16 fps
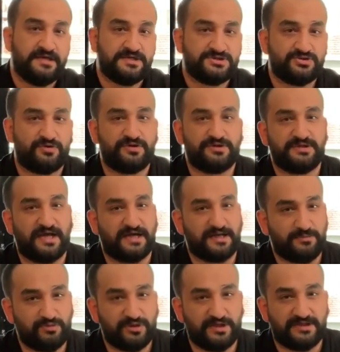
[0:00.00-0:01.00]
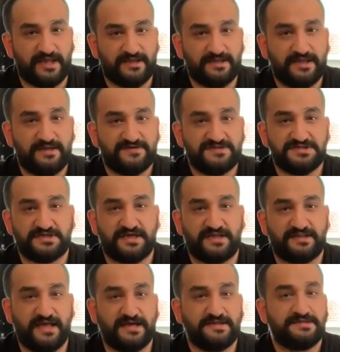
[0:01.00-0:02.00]
son yıllarda bu nedenle
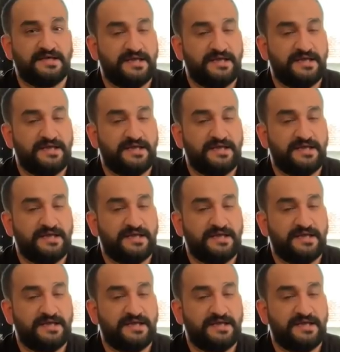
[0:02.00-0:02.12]
şirketler